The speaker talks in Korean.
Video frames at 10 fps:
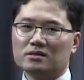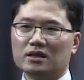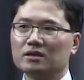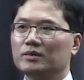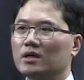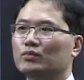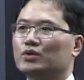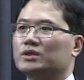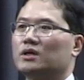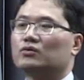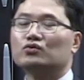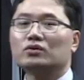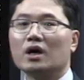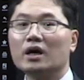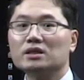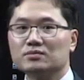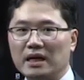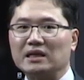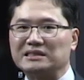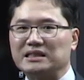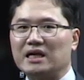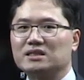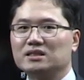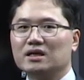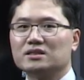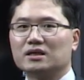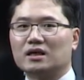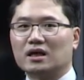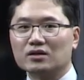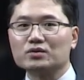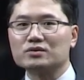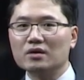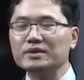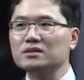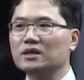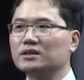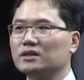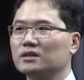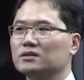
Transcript: 세금이란 무엇이냐? 국가, 지방, 자치단체가 각종 서비스를 하잖아요.